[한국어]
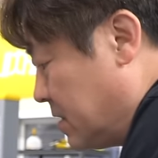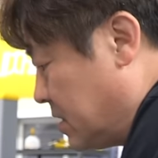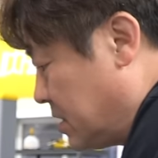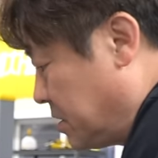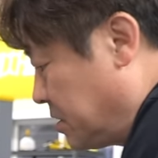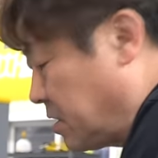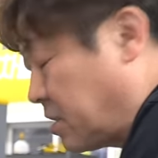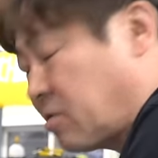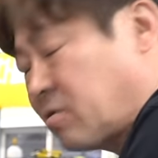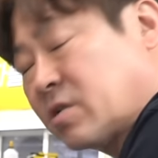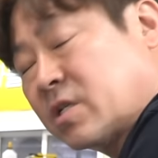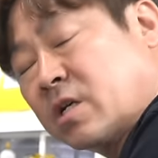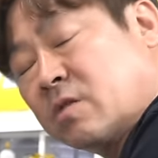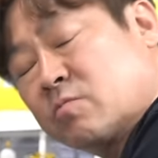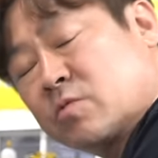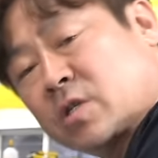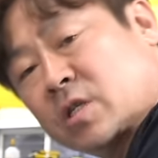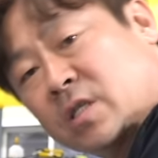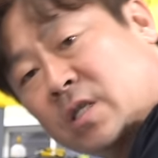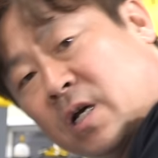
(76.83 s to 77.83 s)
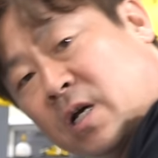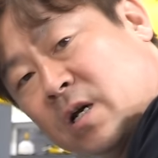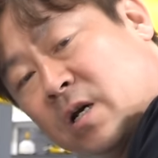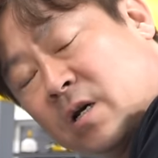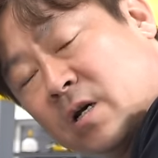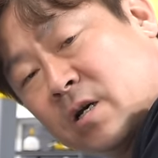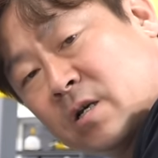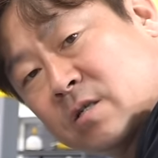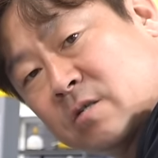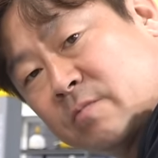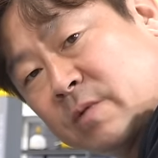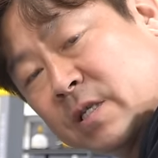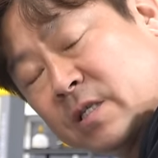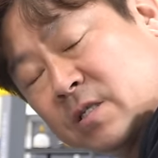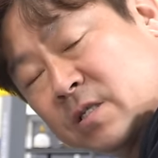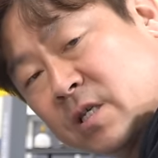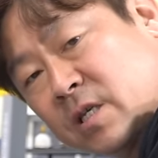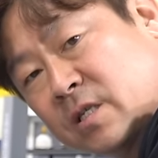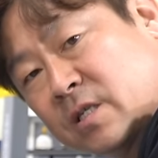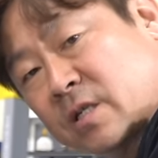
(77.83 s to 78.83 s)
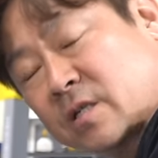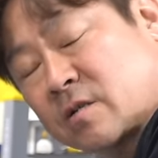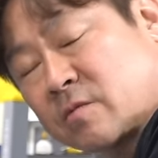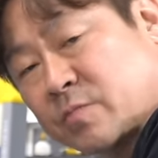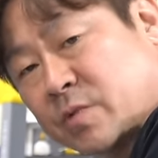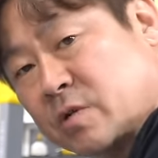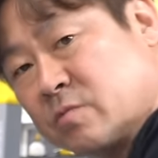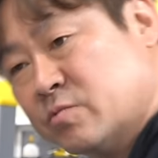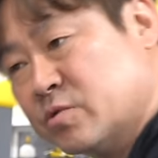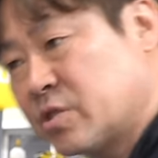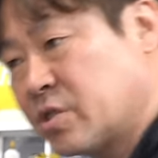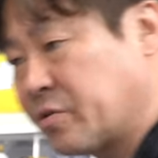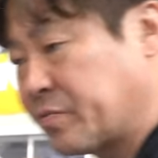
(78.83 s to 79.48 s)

인젝터가 잘못됐나? 그래서 봤는데 인젝터는 별 문제